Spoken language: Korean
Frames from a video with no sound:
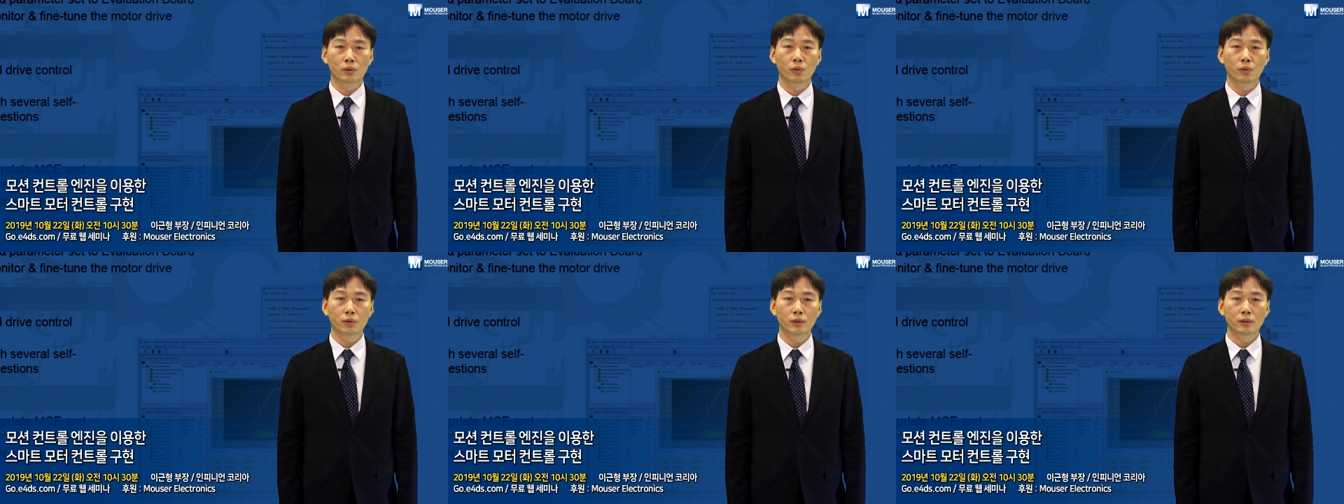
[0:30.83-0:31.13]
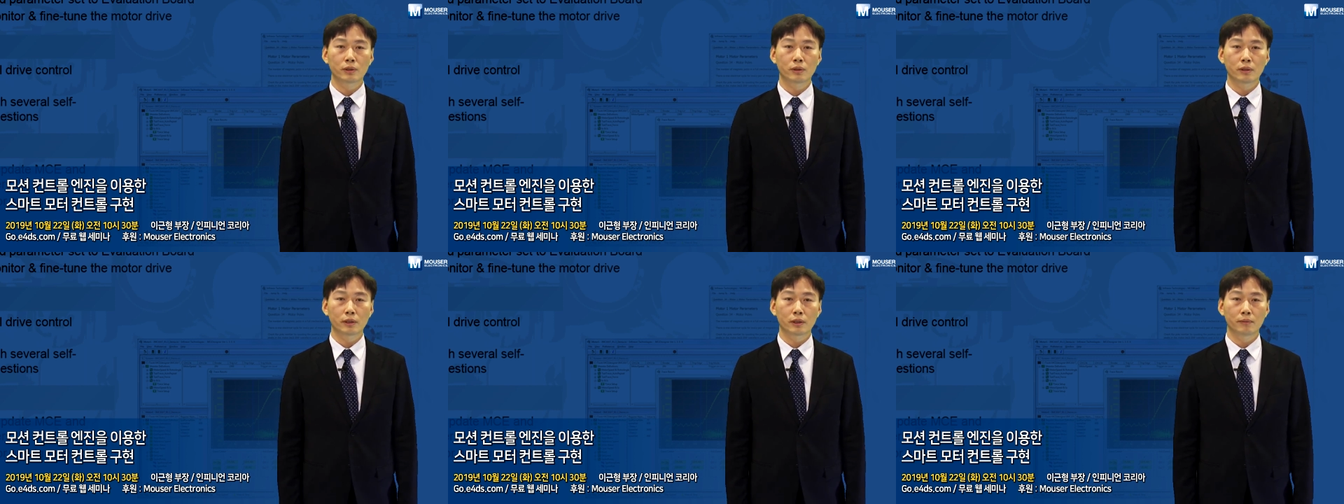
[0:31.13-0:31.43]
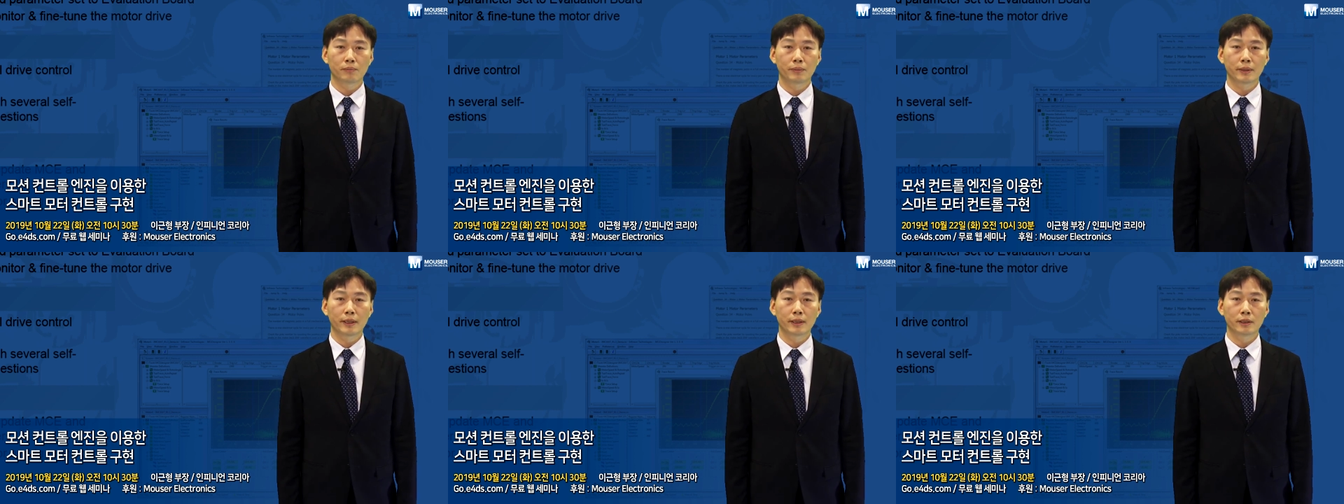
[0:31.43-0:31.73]

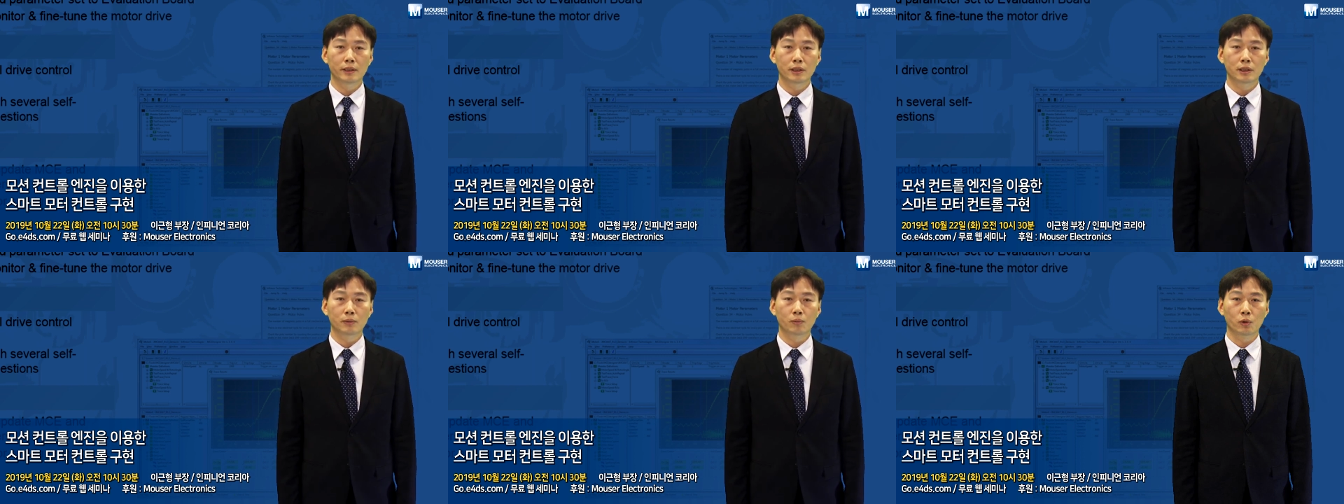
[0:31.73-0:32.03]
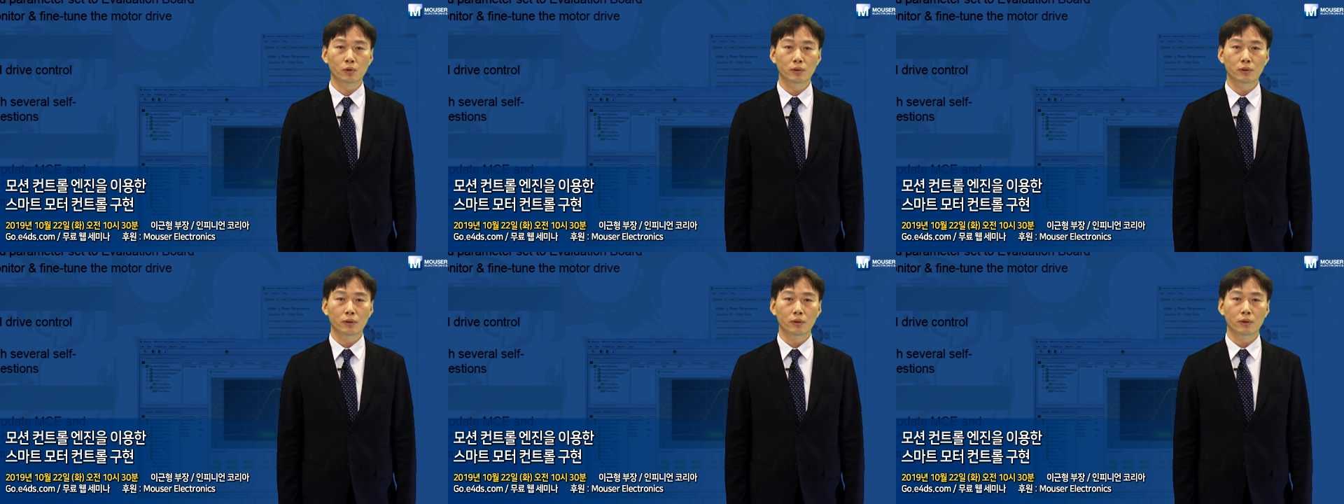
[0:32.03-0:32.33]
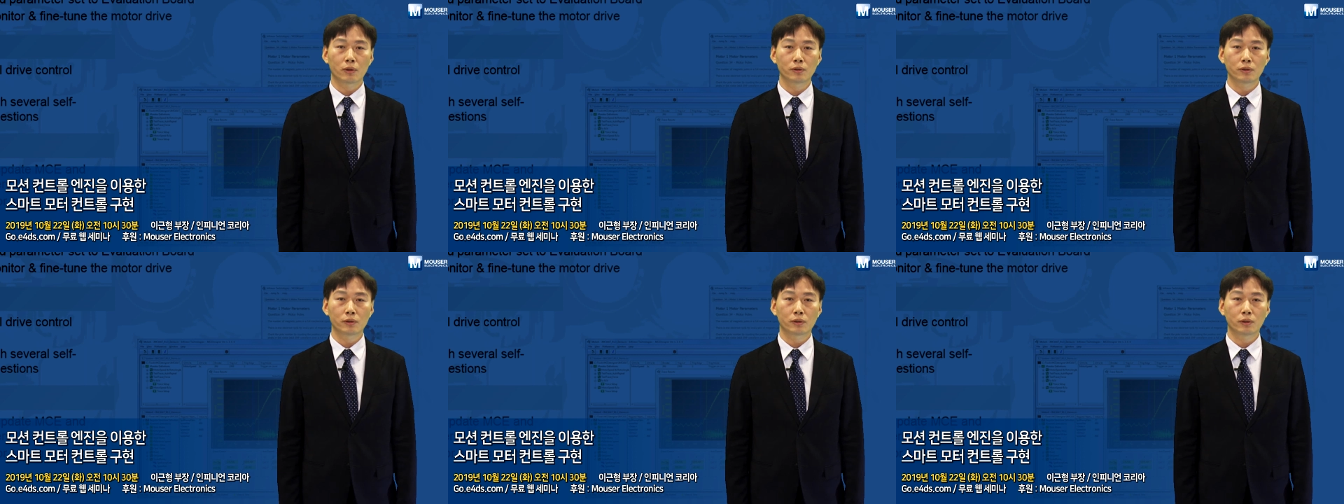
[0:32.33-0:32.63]
효율적인 BLDC 모터
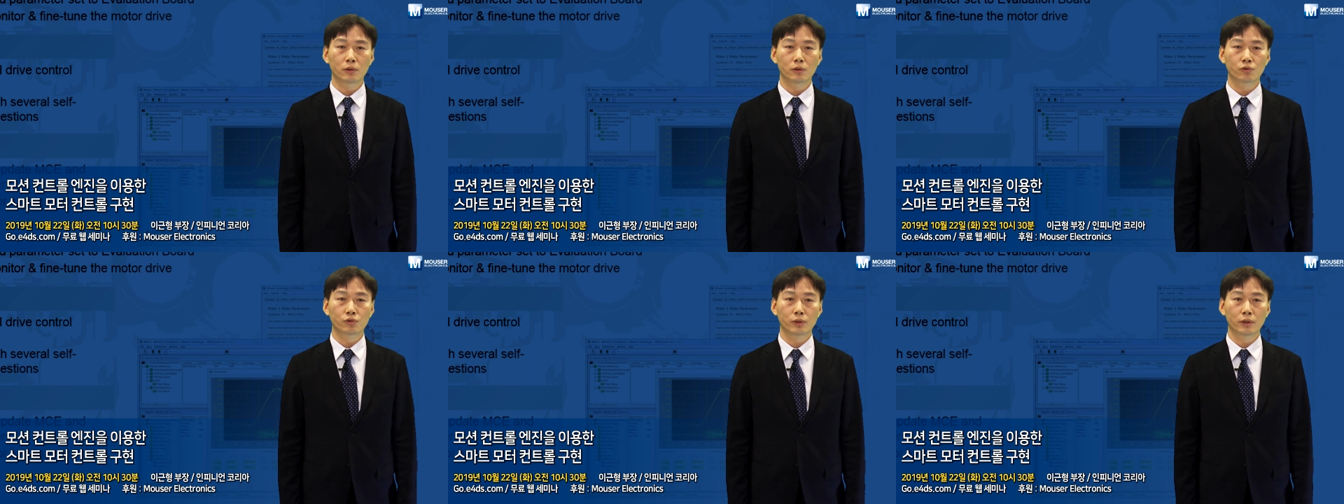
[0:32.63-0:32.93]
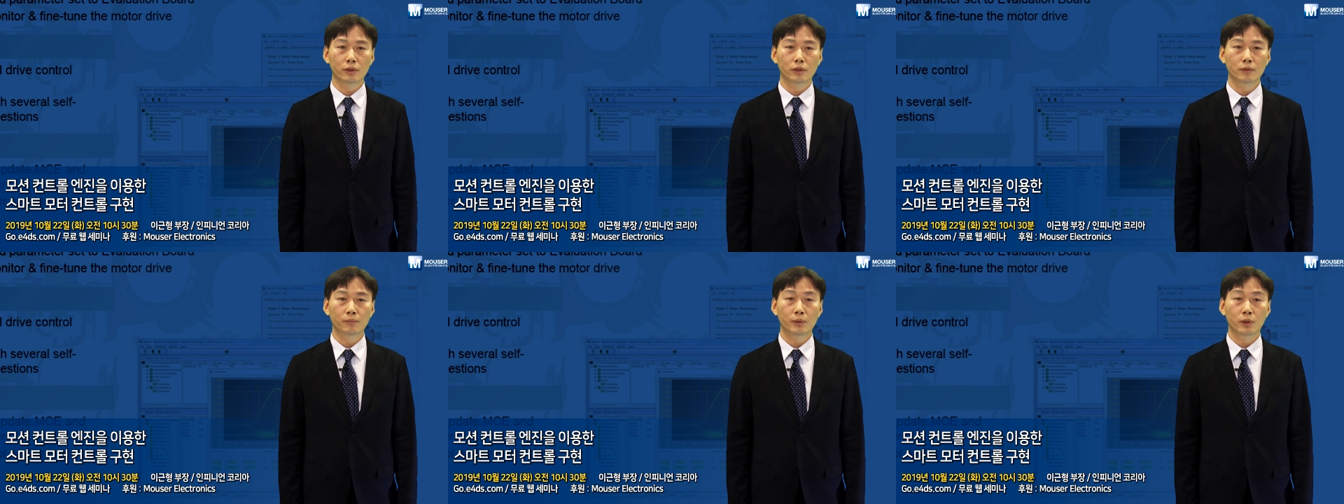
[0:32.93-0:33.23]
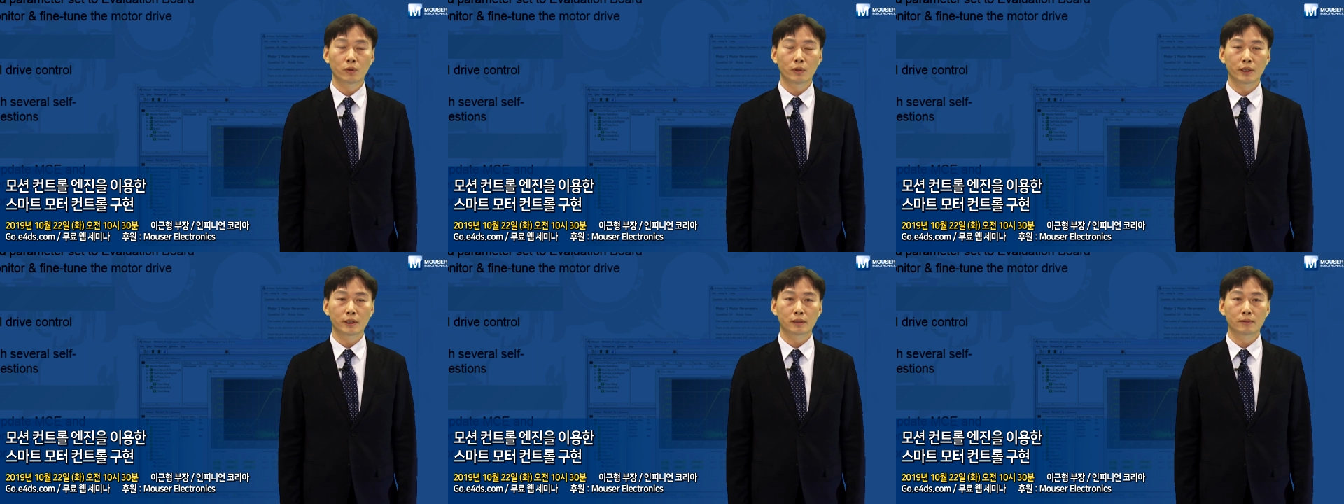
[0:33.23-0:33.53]
컨트롤 구현이
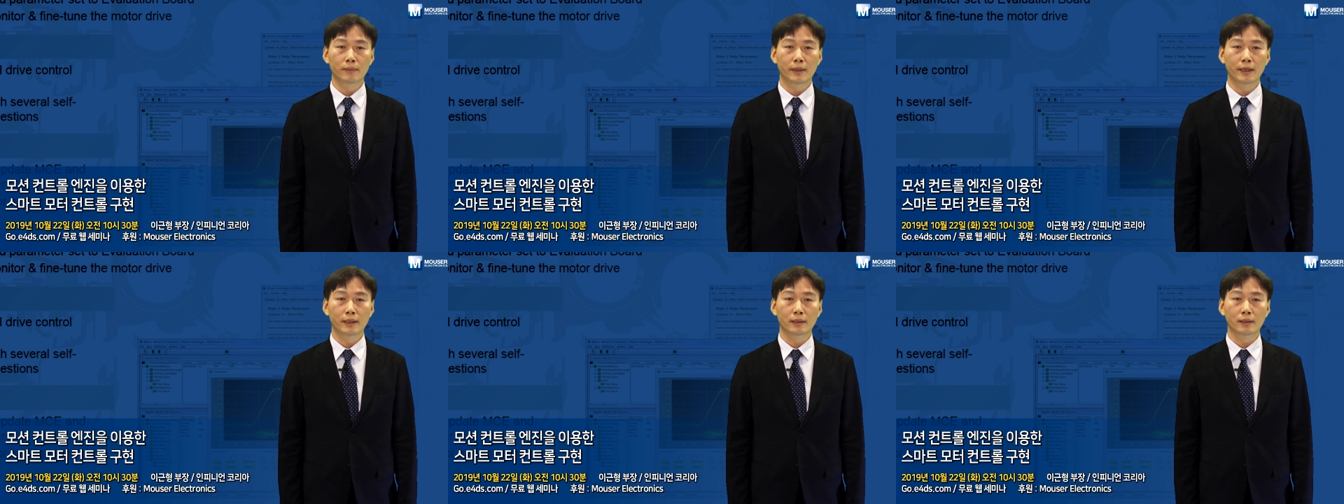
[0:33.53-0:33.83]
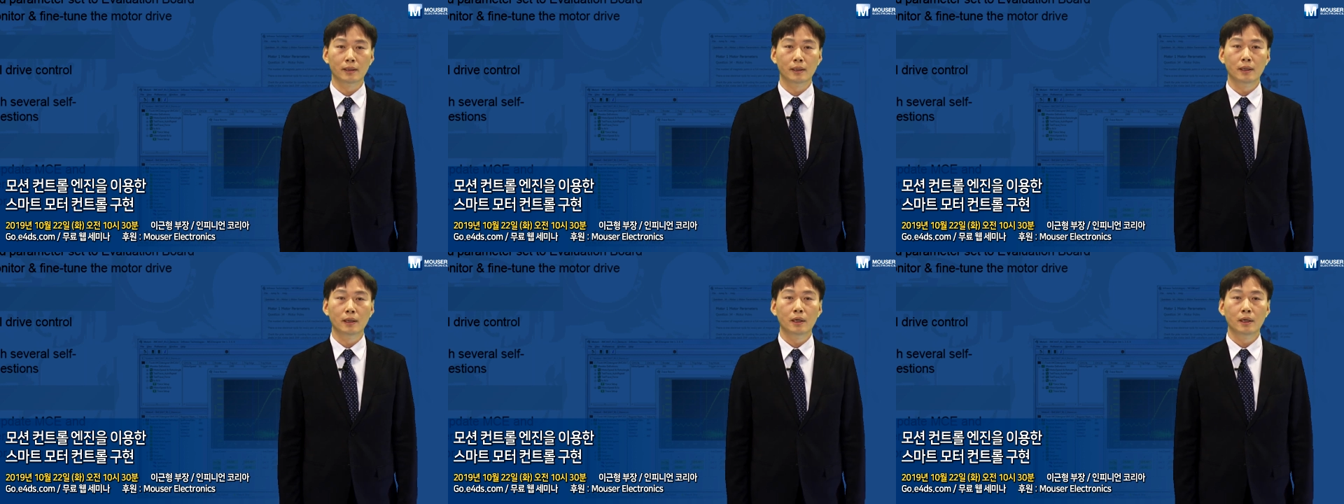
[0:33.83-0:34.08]
필요하지만